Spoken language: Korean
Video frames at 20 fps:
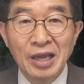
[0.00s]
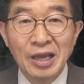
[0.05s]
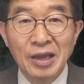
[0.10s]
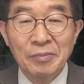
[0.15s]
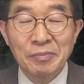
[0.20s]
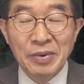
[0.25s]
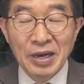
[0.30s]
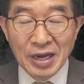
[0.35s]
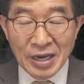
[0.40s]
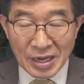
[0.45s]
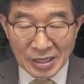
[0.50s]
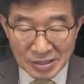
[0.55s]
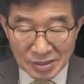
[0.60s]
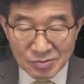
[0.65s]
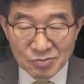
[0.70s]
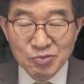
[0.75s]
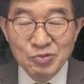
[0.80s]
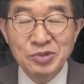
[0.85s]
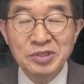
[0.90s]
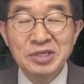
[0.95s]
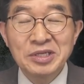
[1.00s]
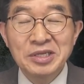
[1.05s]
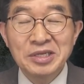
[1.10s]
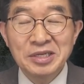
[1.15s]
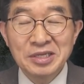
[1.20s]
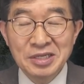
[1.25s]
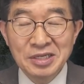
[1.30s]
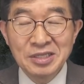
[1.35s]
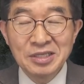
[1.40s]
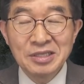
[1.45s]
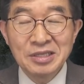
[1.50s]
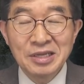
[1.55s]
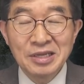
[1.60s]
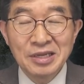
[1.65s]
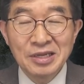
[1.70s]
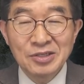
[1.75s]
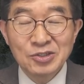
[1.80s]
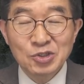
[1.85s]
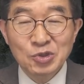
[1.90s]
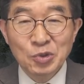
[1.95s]
많은 분들이 이런
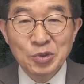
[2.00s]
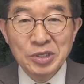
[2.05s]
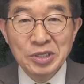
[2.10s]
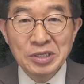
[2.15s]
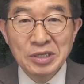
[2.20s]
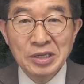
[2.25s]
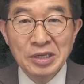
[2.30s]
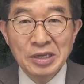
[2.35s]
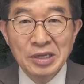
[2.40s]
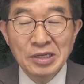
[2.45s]
소위